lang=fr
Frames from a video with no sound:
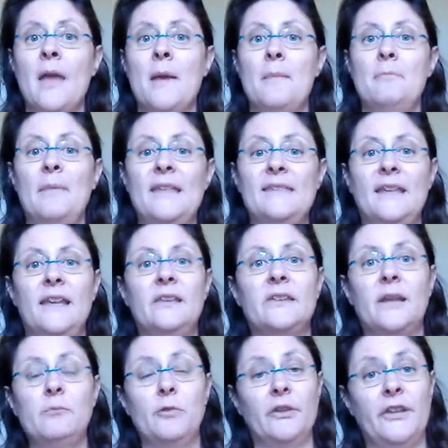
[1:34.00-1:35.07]
Mais c'est
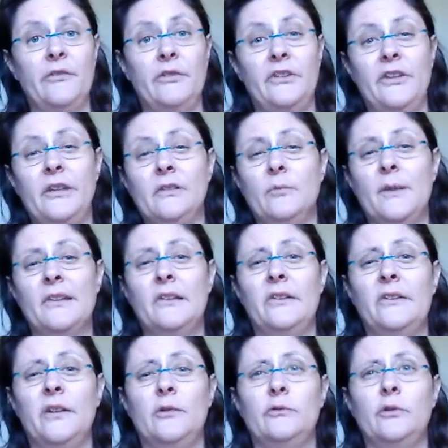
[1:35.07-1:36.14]
extrêmement difficile de ne pas se
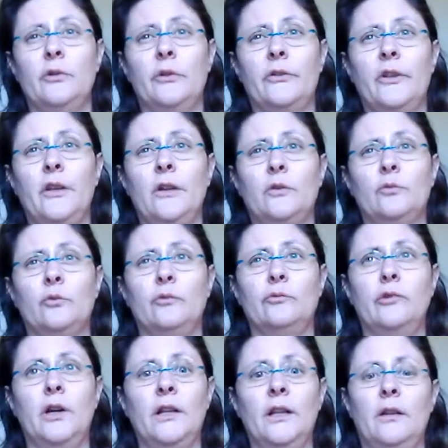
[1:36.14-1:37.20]
laisser influencer quand on
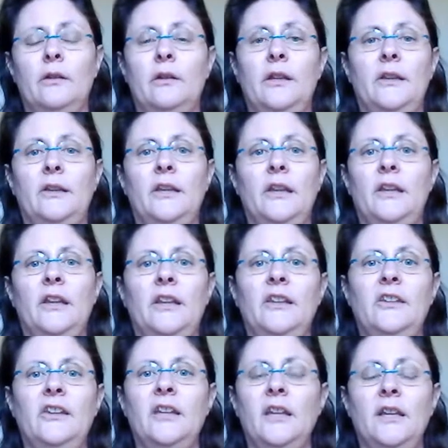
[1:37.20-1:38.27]
voit euh, des,
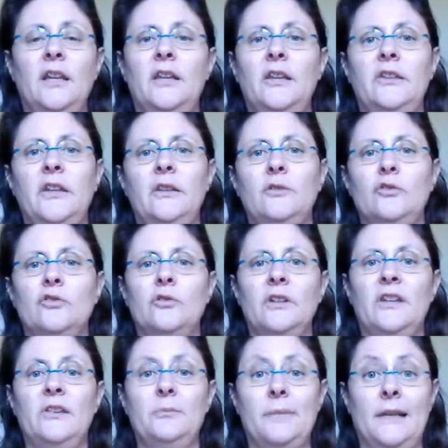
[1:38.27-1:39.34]
dizaines et des dizaines de gens
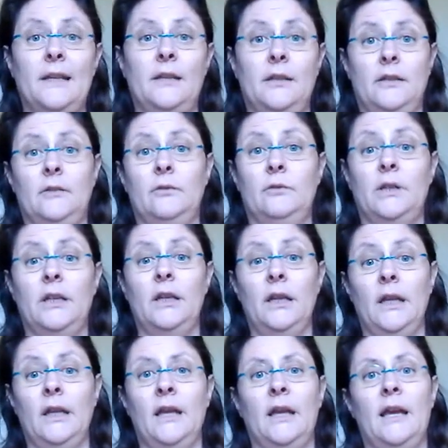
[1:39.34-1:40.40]
qui se plaignent.
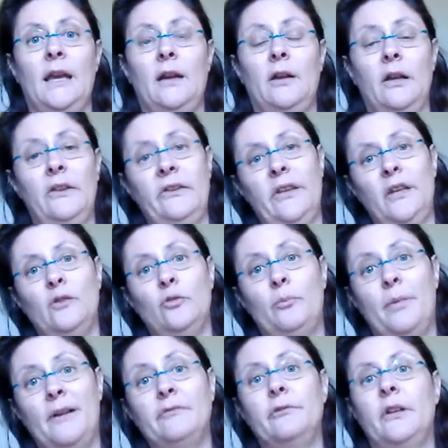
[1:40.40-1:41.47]
Alors essayez de ne
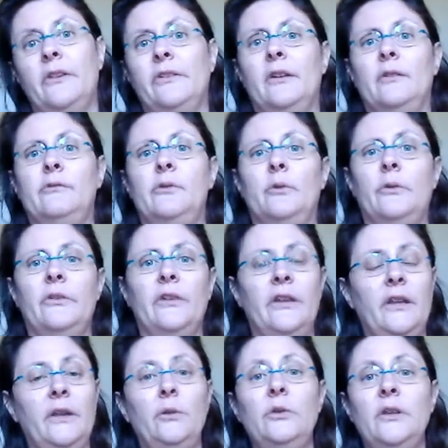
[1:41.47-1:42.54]
pas vous laisser
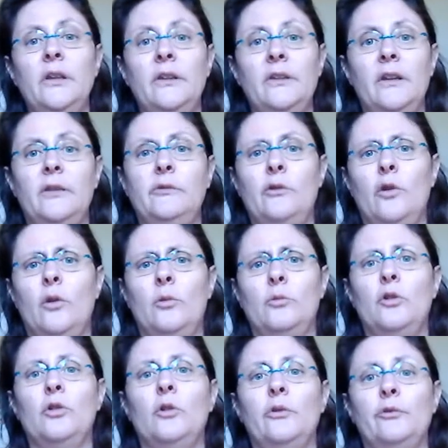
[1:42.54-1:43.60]
influencer. Utilisez les forums
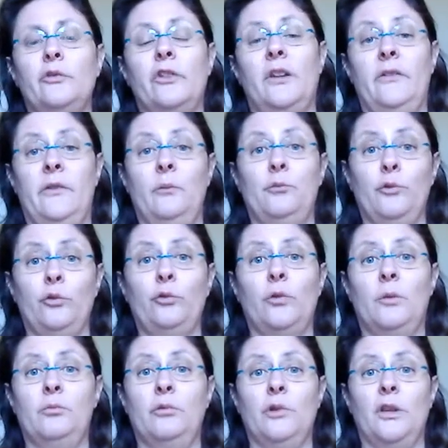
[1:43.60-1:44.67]
quand vous en avez
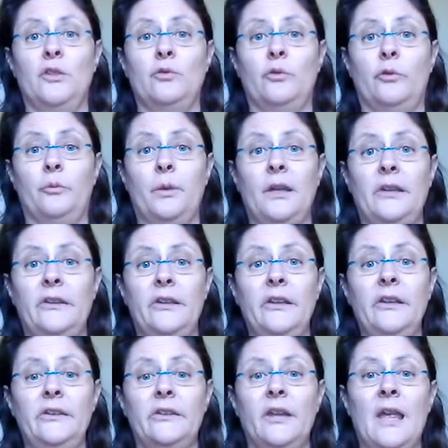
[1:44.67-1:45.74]
besoin pour des choses
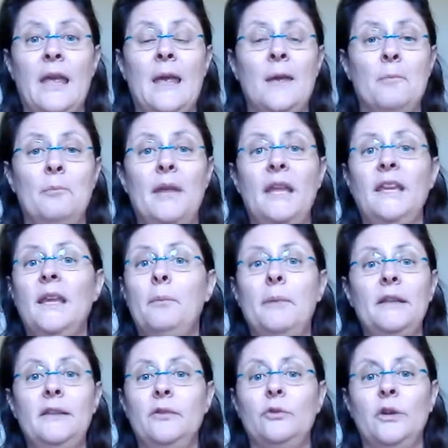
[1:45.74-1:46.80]
précises, mais il n'y a pas
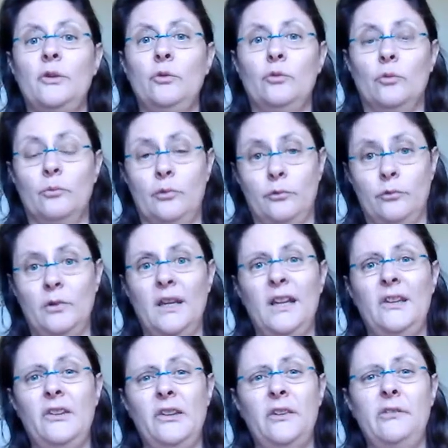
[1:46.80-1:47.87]
de théorie du complot.
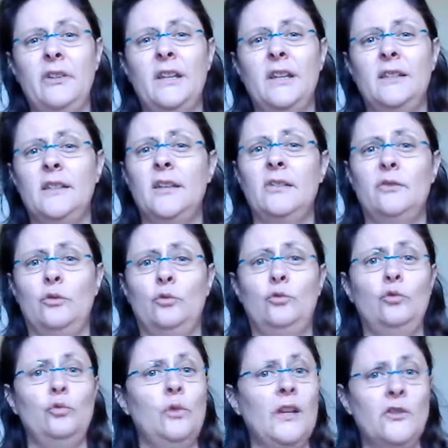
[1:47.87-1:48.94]
Etsy fait des tests
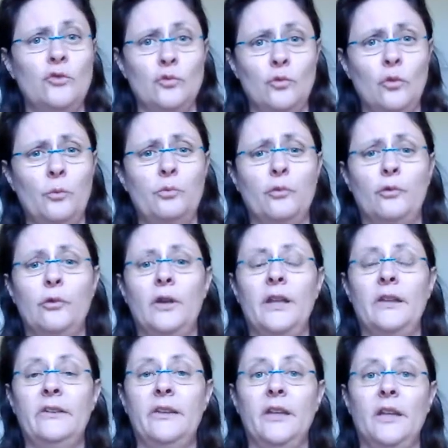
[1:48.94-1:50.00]
tous les jours pour
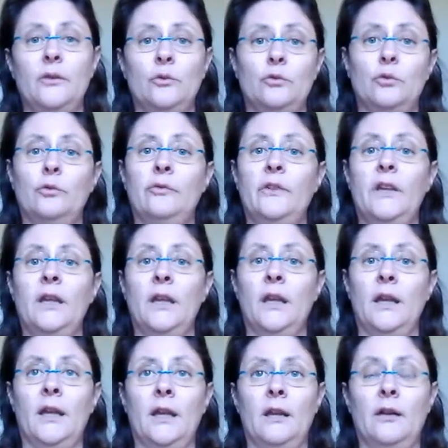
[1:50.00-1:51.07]
essayer de trouver
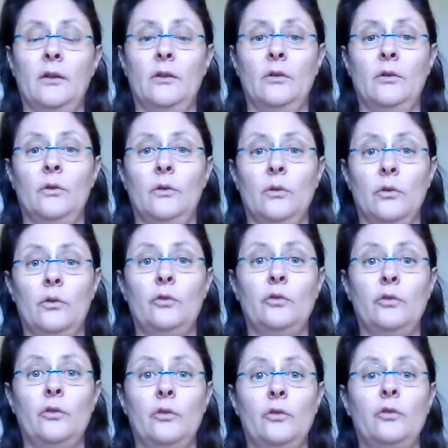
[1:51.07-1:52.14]
euh,
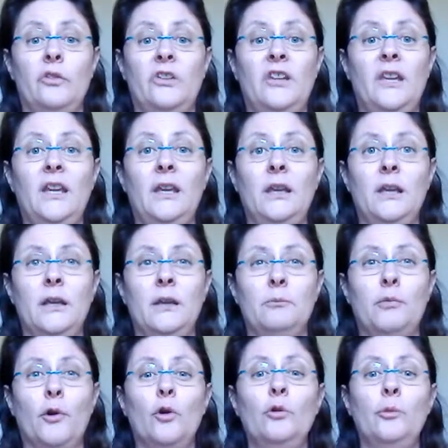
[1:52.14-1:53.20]
ce qui
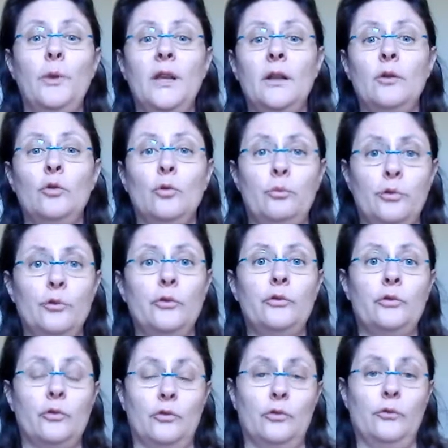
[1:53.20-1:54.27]
produit le
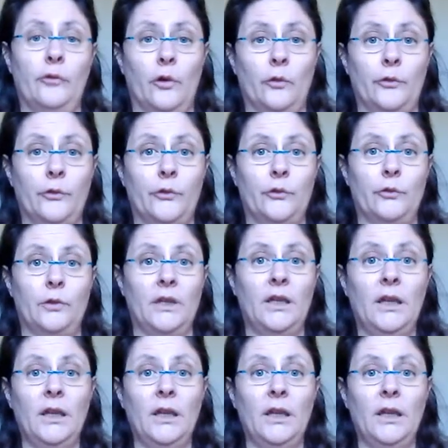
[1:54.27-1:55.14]
plus de ventes. ok